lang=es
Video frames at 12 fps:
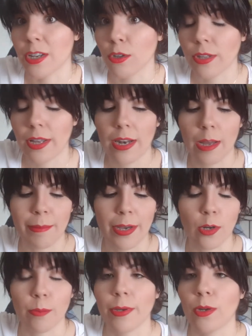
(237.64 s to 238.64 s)
nota en la
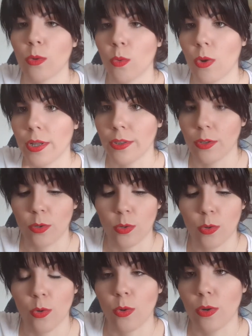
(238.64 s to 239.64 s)
mano, pero cuando